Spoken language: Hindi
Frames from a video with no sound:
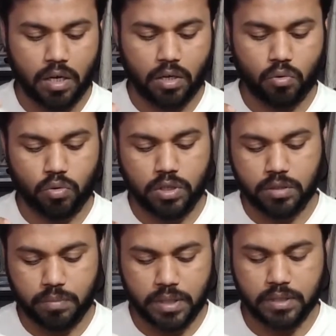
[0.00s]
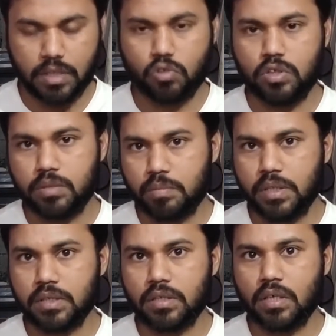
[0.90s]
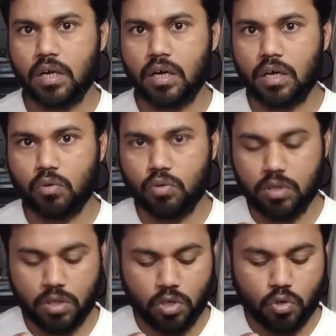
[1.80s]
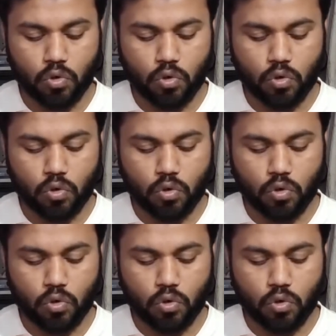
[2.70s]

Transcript: अगर कोई स्पेस है तो स्पेस है अगर कोई